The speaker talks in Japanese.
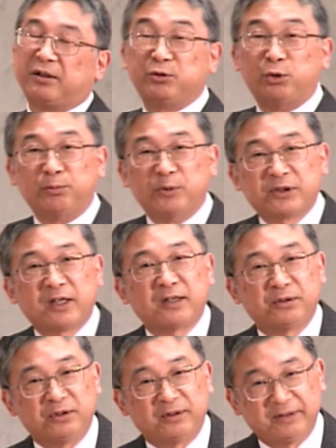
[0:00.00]
んどうも
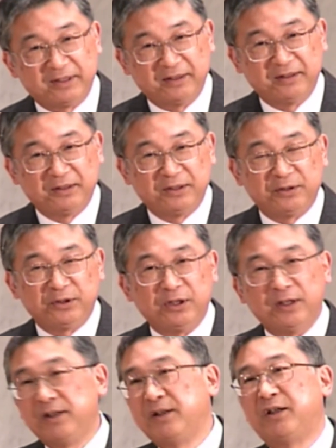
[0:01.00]
サラっていうのはね綺
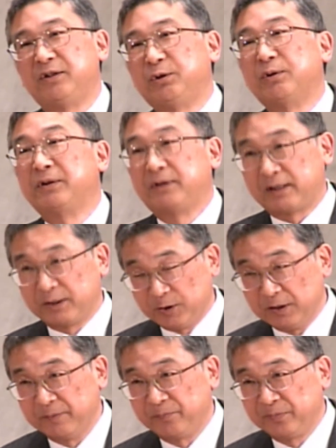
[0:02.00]
麗な人だったらしい